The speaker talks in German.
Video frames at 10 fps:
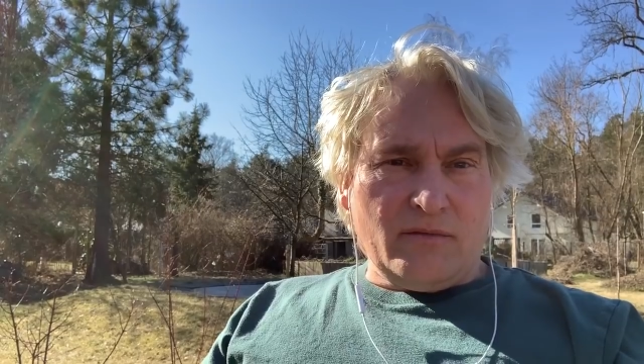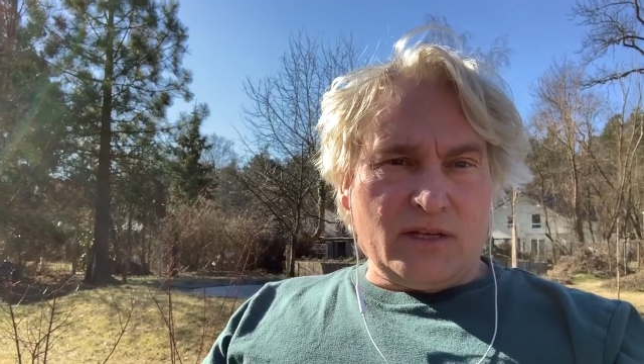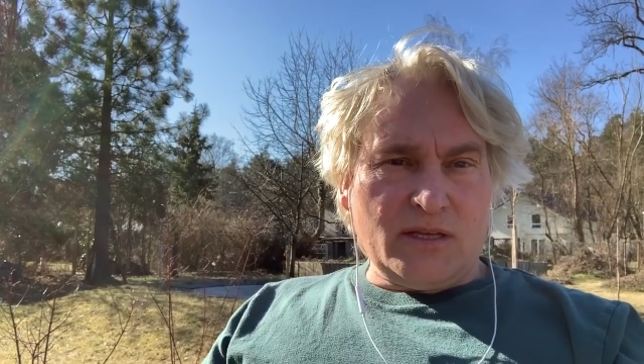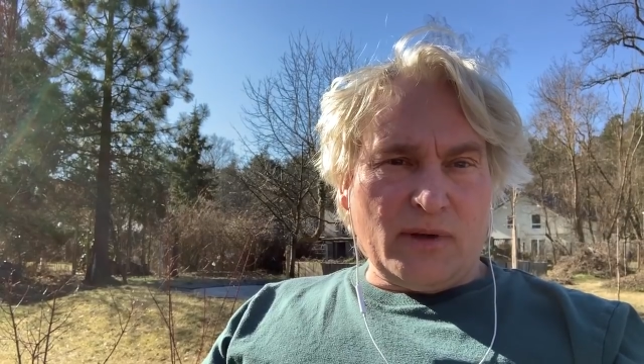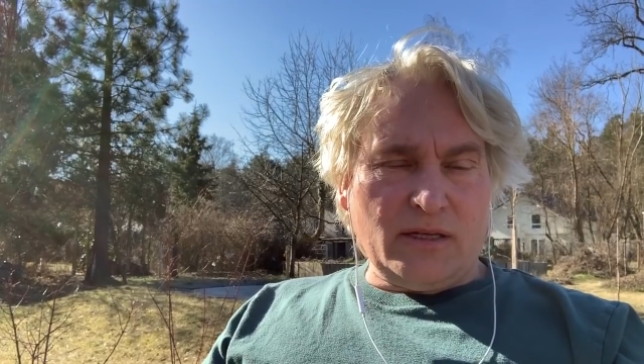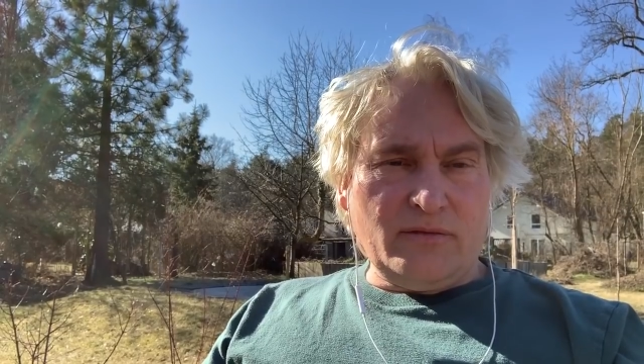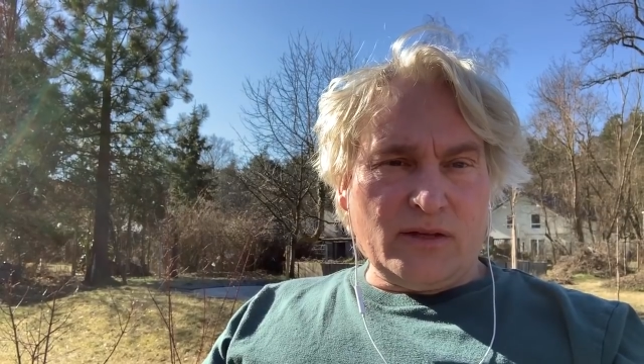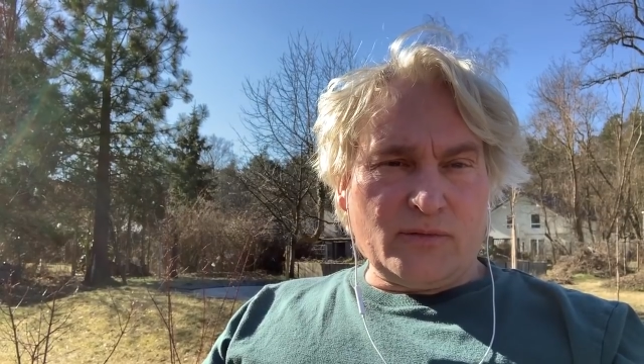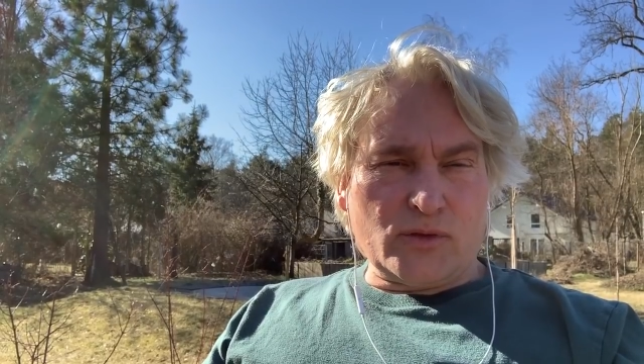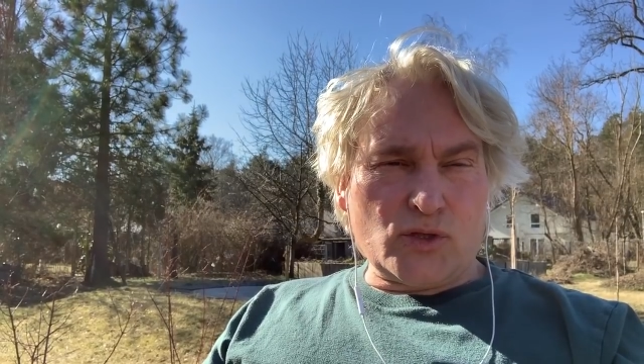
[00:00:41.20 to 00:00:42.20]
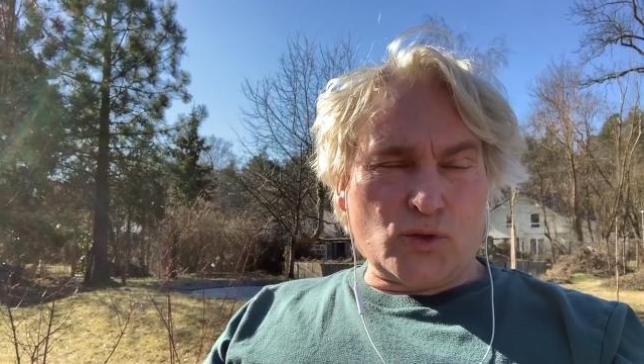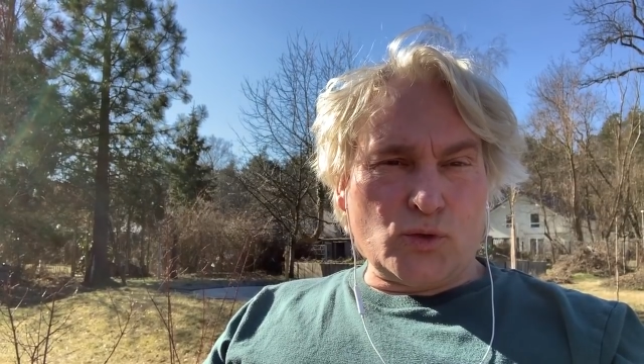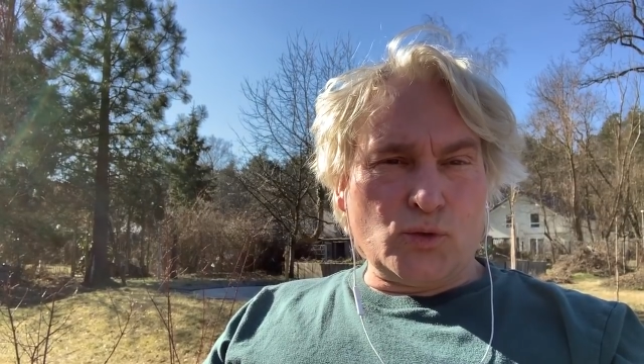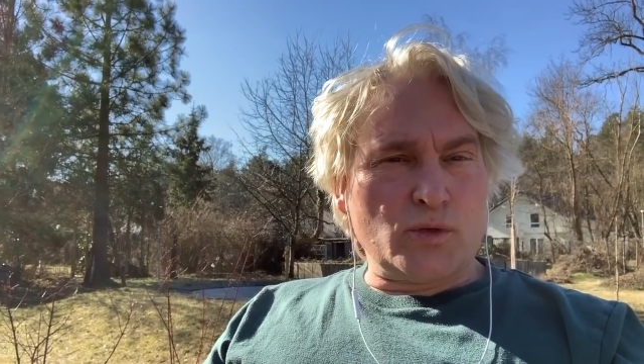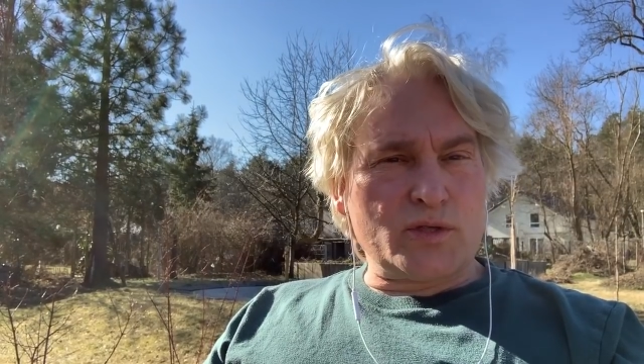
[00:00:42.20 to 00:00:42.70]
wenn ich meine
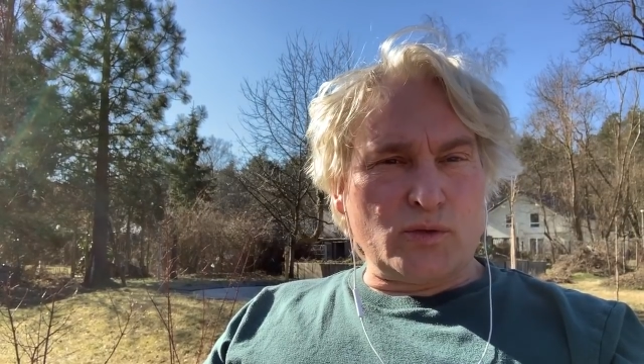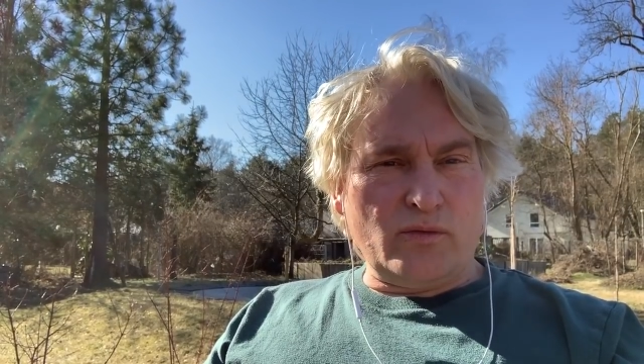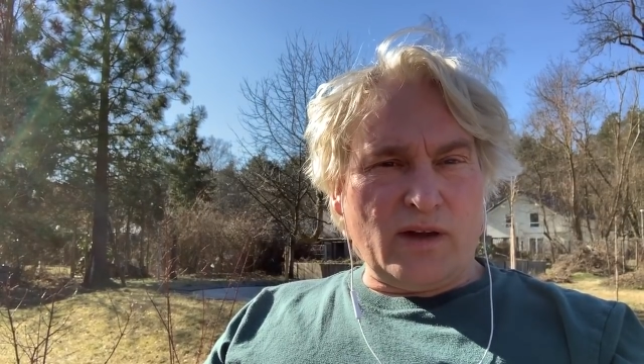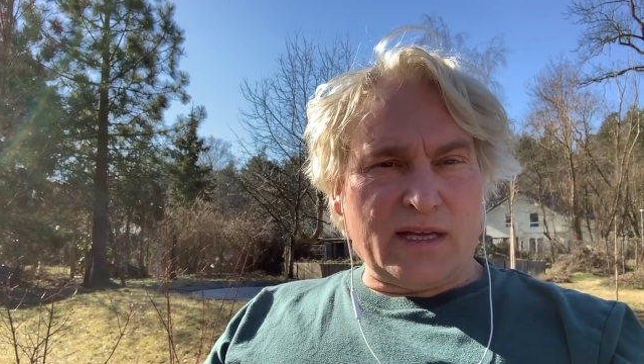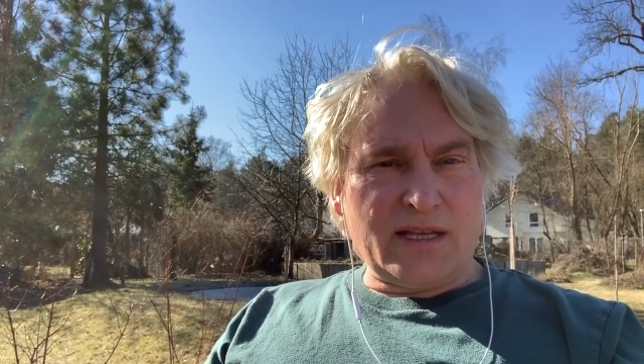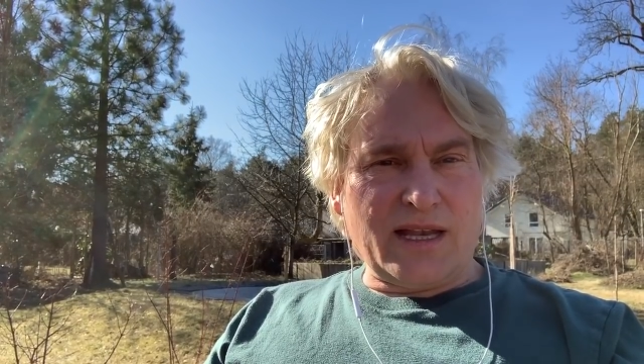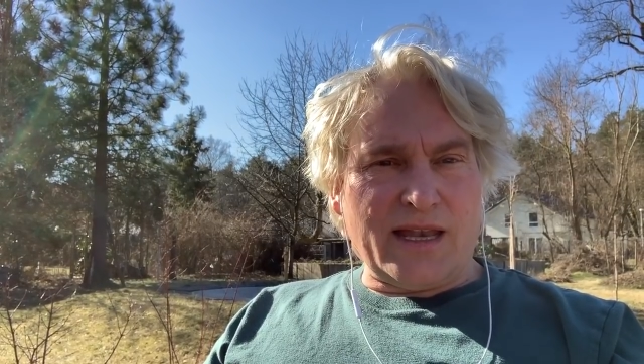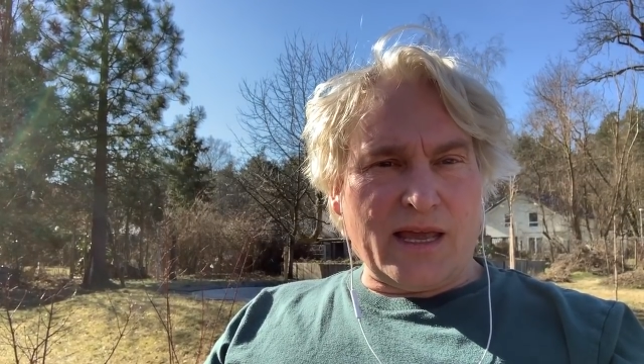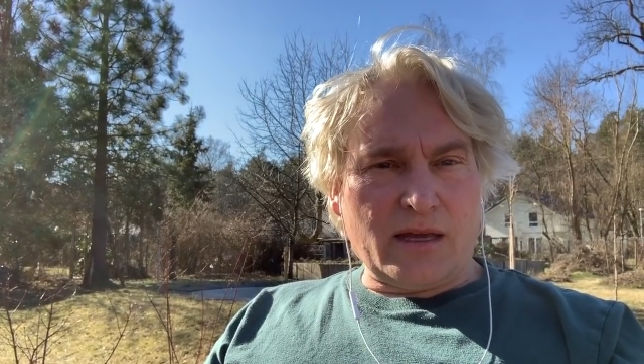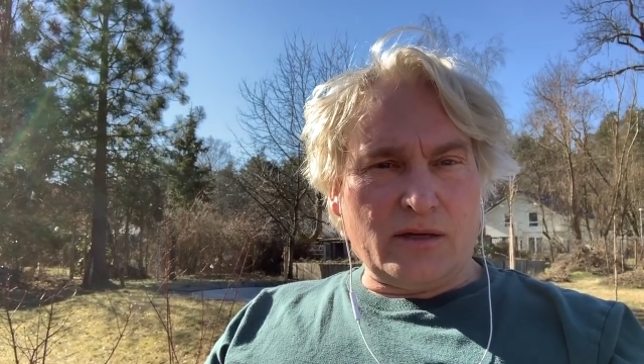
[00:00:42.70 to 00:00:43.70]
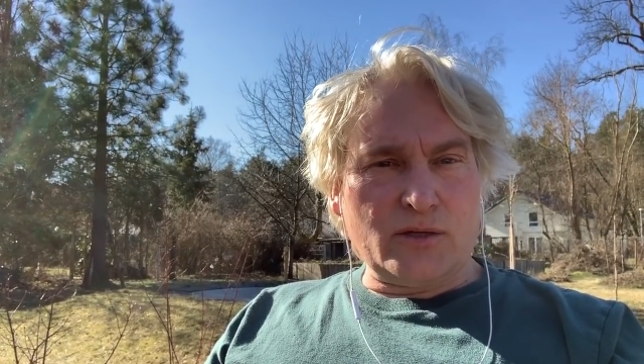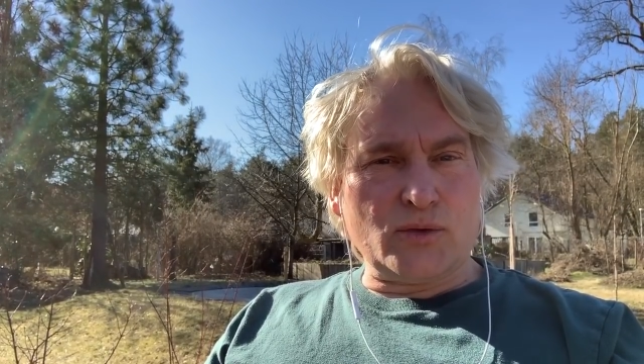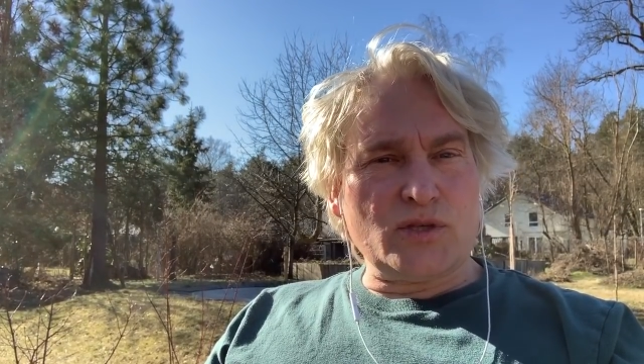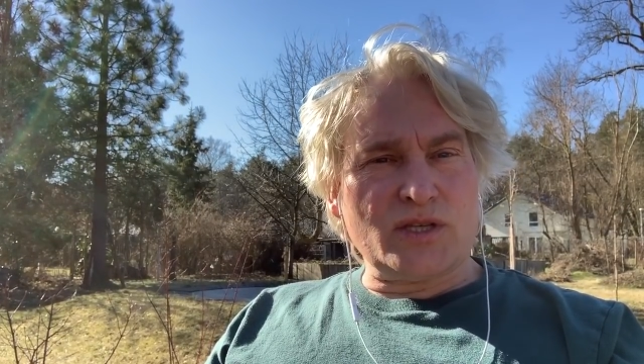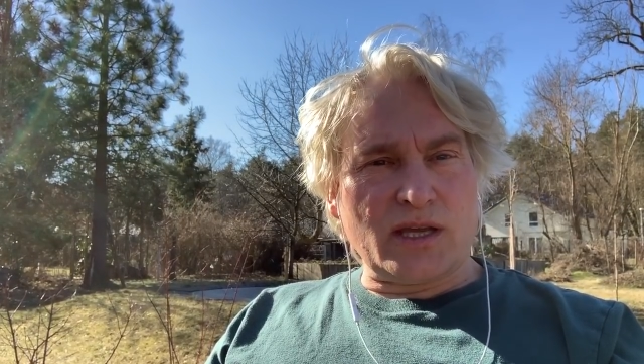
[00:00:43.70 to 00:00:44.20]
Feldstruktur so weit kläre,
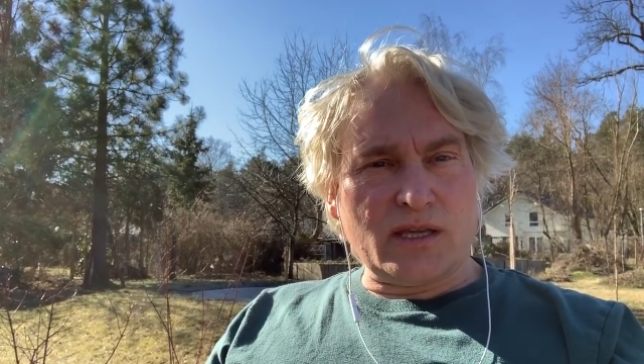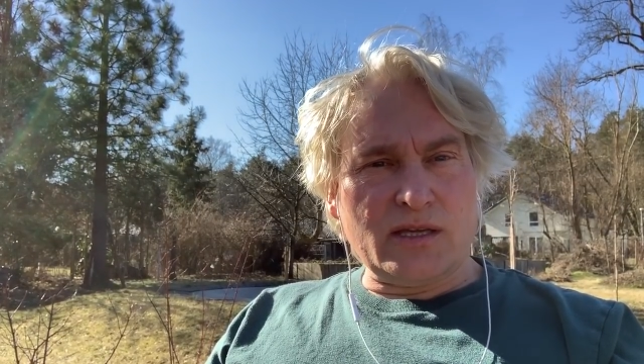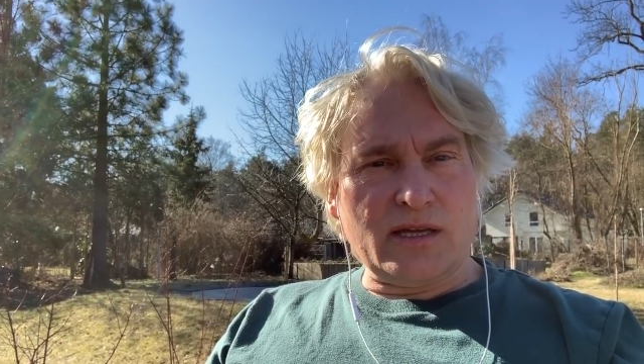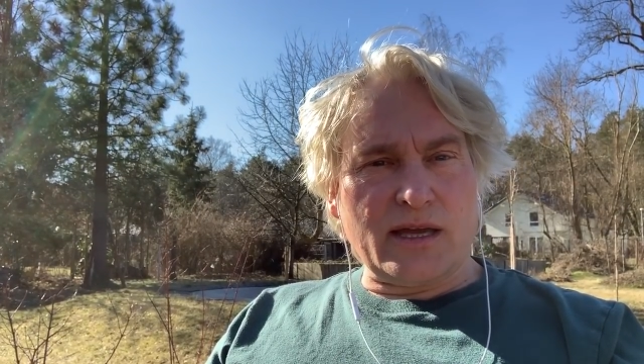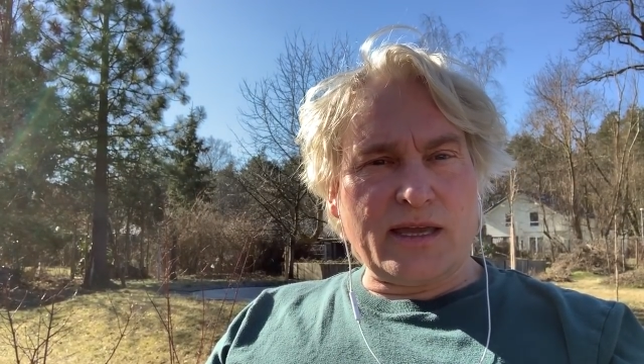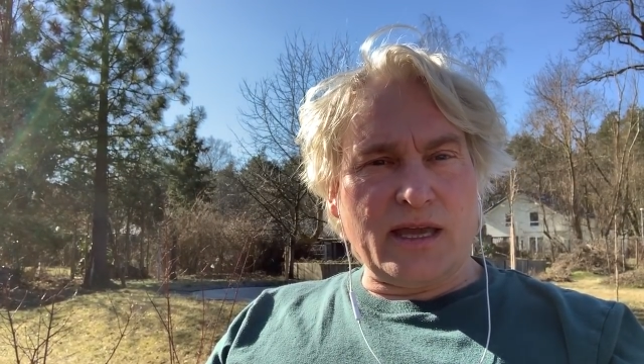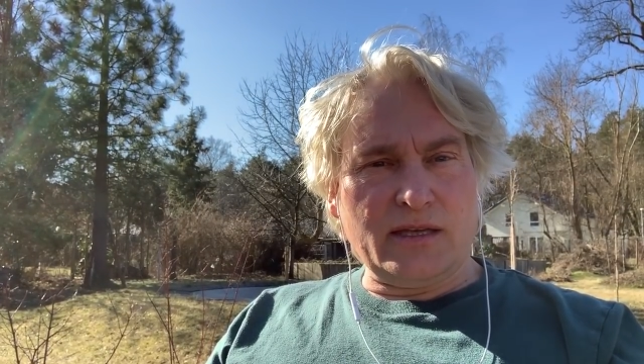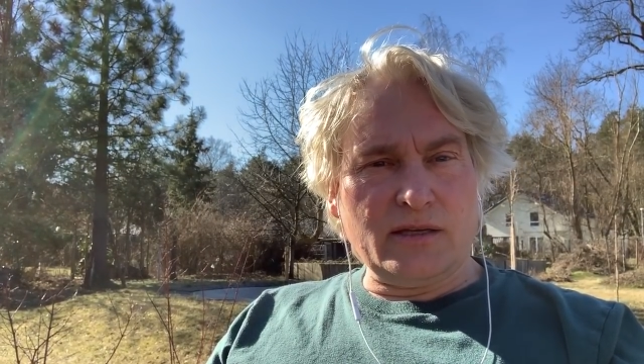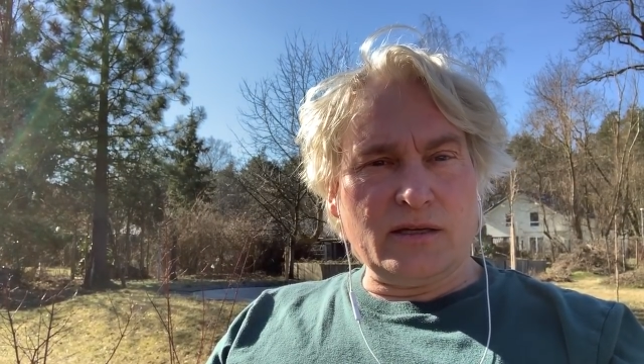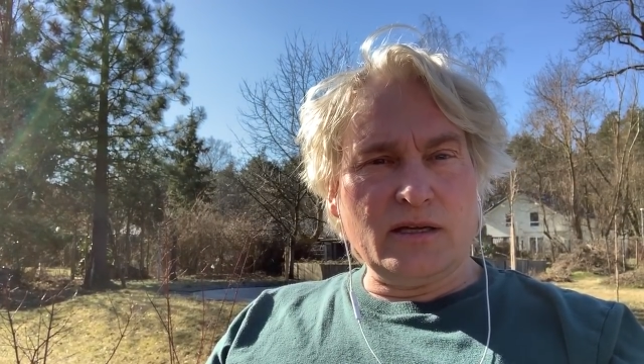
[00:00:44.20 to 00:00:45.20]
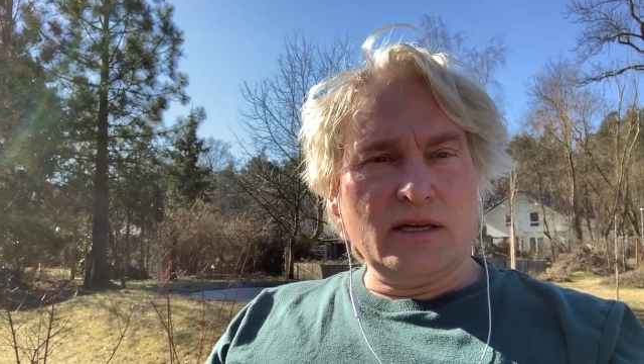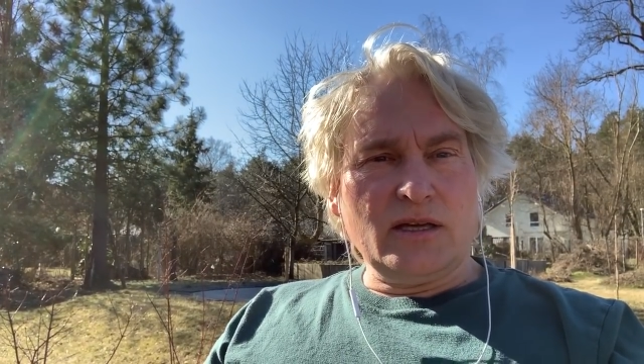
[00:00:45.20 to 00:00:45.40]
durchdringe, erkenne,